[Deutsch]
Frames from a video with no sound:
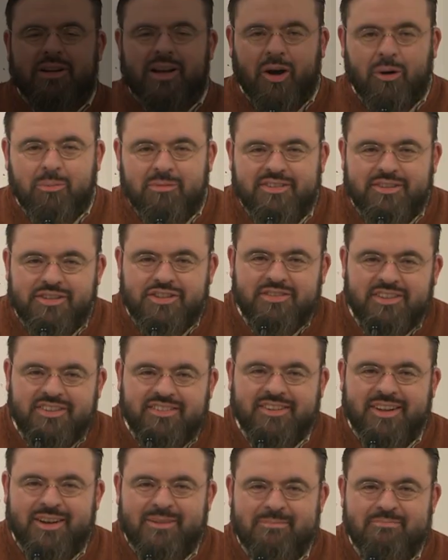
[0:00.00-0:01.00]

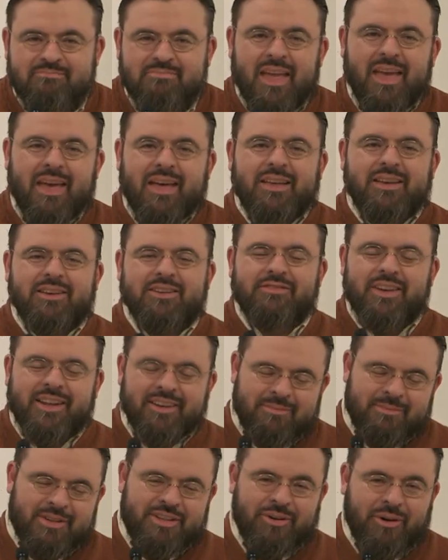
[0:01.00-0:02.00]
Glaubensgeschwister, ich
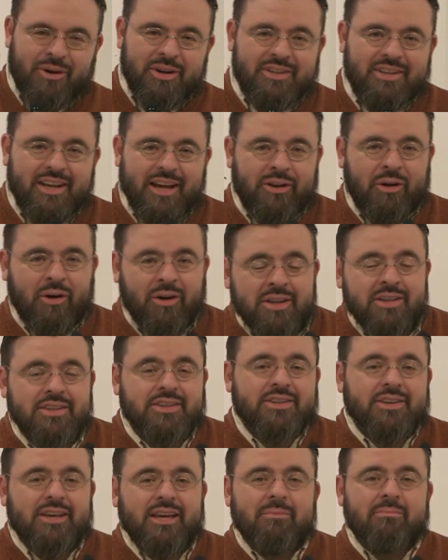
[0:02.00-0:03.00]
wende mich heute an
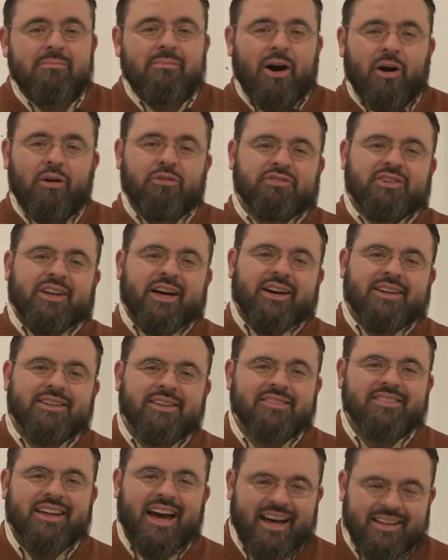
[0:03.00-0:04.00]
euch im Auftrag
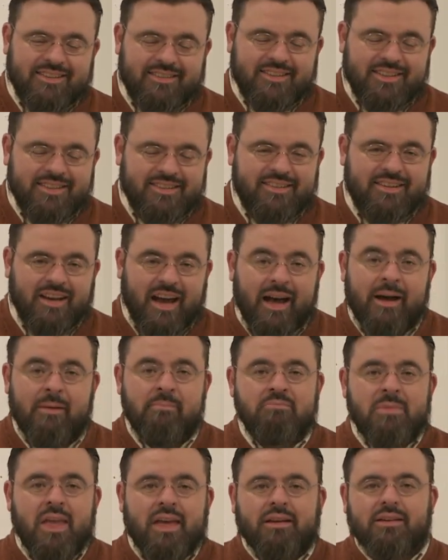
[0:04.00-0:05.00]
des ACCH,
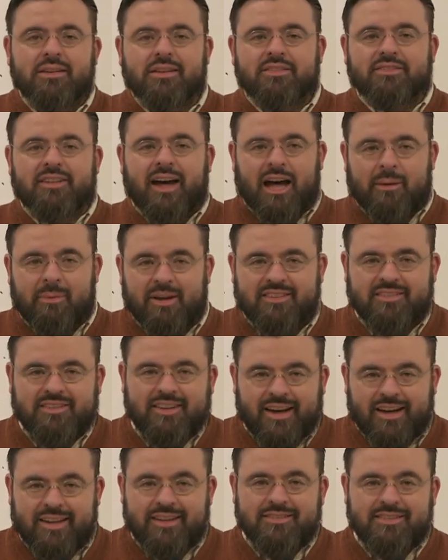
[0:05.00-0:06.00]
des
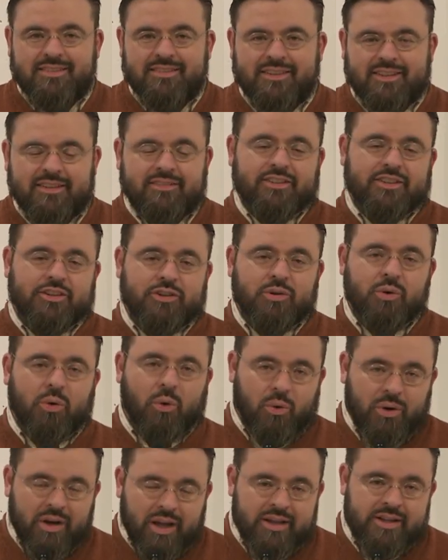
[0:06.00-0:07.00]
Arbeitskreises Christliche
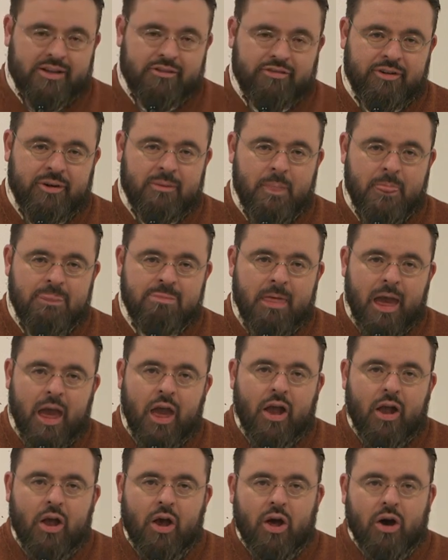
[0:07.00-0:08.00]
Corona-Hilfe.
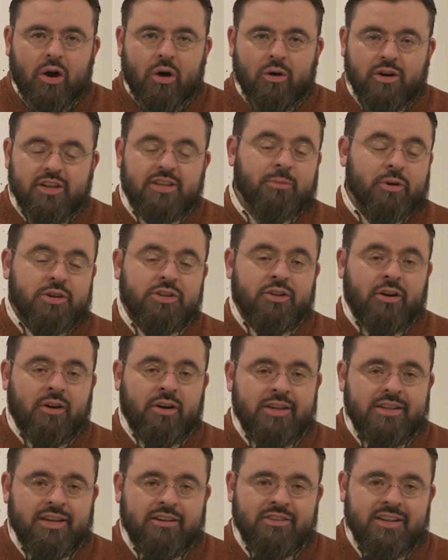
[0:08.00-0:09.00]
Und ich möchte
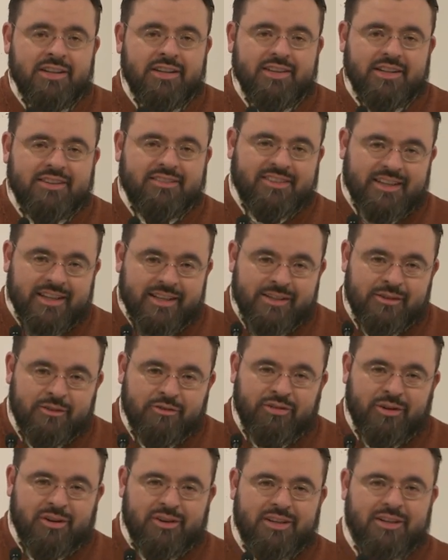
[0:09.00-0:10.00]
euch ein wenig erzählen
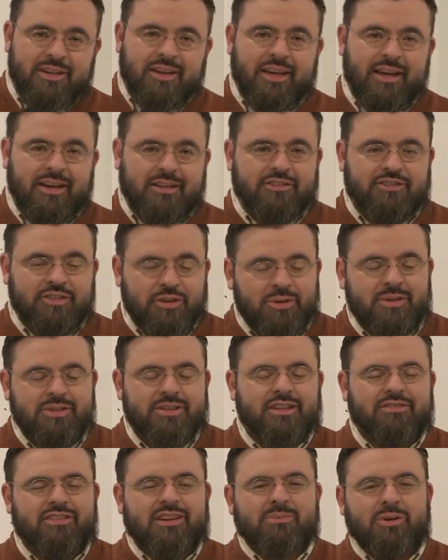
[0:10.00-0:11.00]
von den
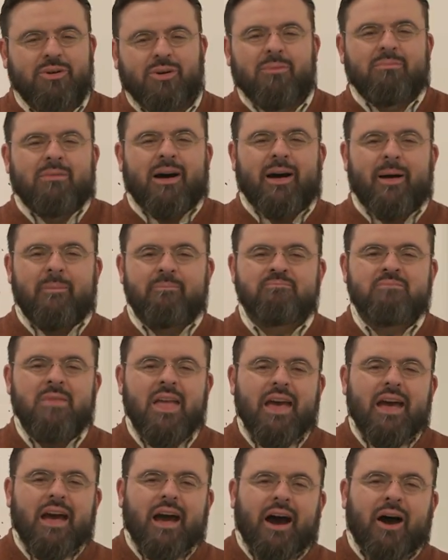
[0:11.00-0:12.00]
Reaktionen, die wir bekommen haben
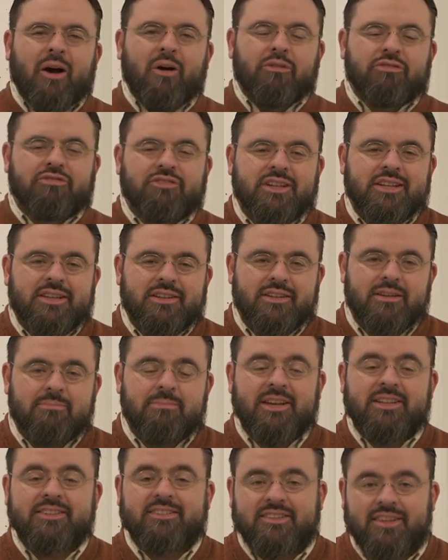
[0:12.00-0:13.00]
auf den
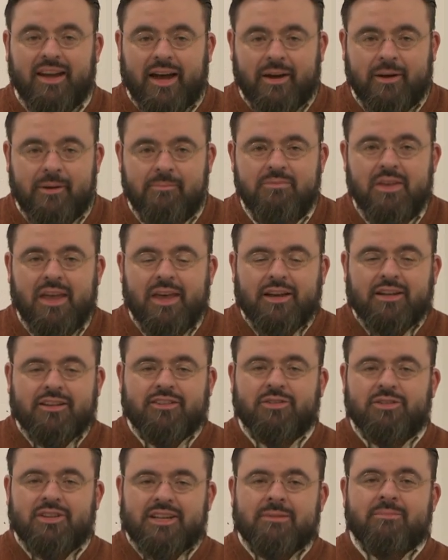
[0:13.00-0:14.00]
Gebetstag,
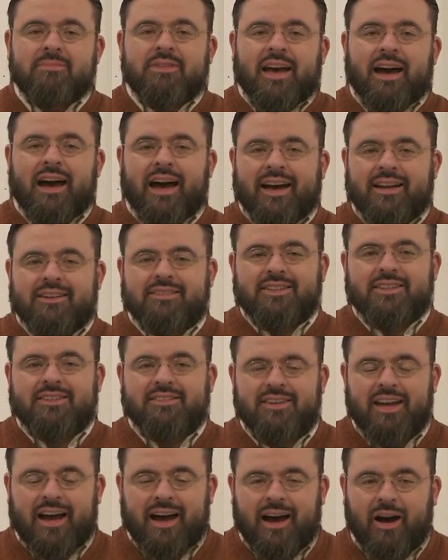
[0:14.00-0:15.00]
zu dem der
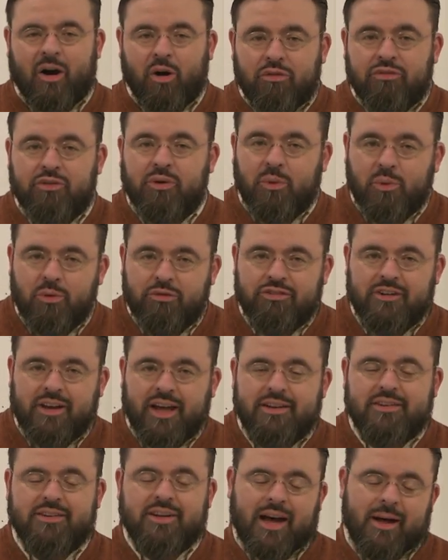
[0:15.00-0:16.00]
ACCH aufgerufen
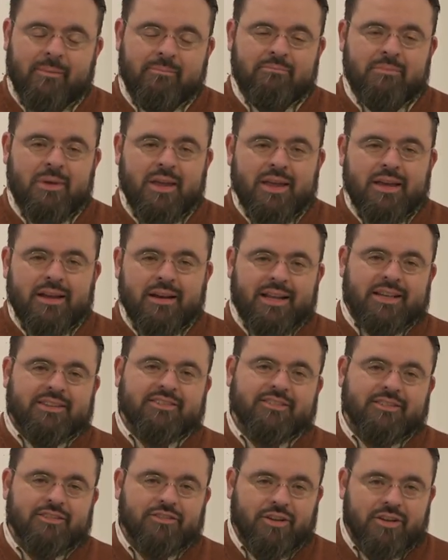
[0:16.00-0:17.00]
hatte am
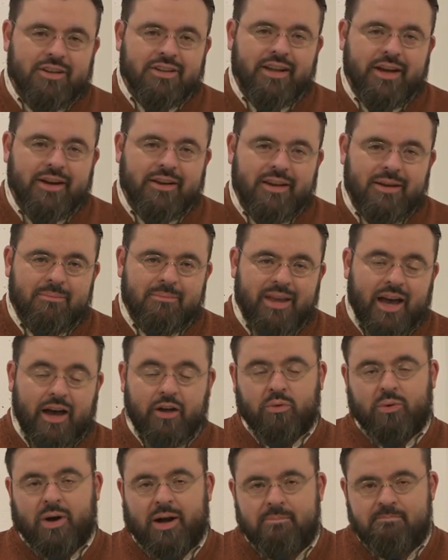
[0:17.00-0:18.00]
letzten Sonntag im
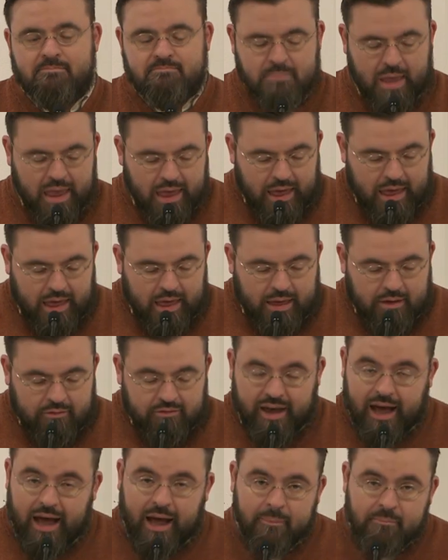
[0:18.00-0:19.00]
Januar.
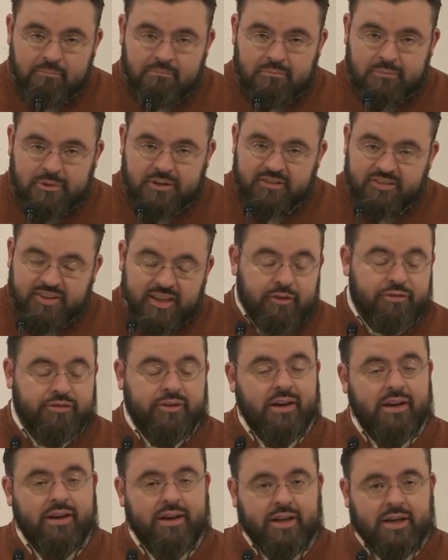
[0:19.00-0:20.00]
Wir haben sehr
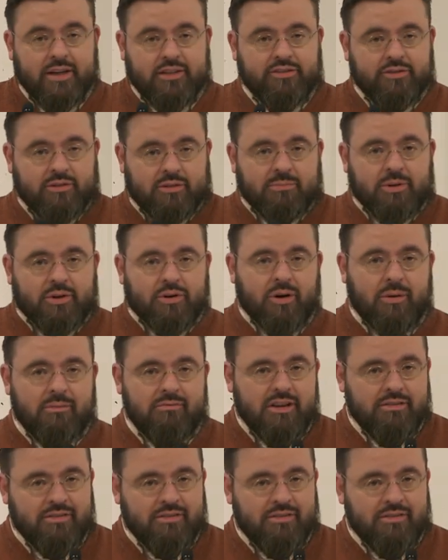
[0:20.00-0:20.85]
viele Reaktionen bekommen.